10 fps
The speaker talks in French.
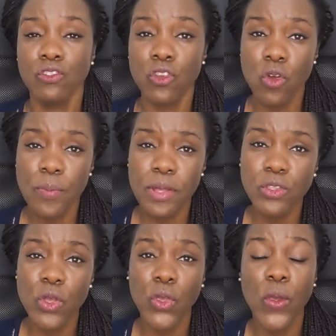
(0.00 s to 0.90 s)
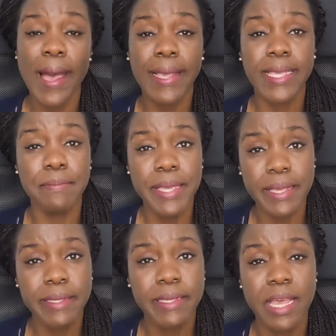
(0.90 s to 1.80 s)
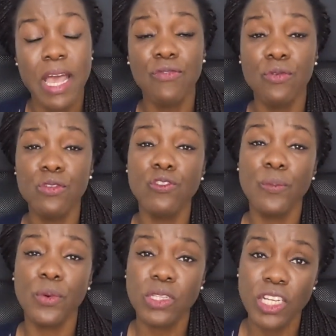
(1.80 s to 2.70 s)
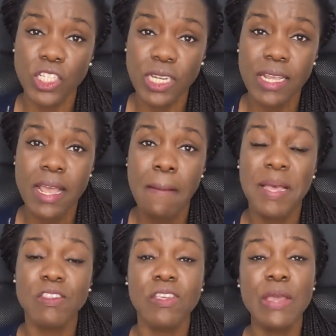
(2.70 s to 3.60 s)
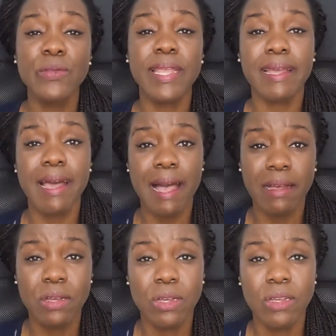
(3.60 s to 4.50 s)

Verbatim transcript: Je comprends donc que Hakimi a voulu se protéger parce qu'il y a eu des cas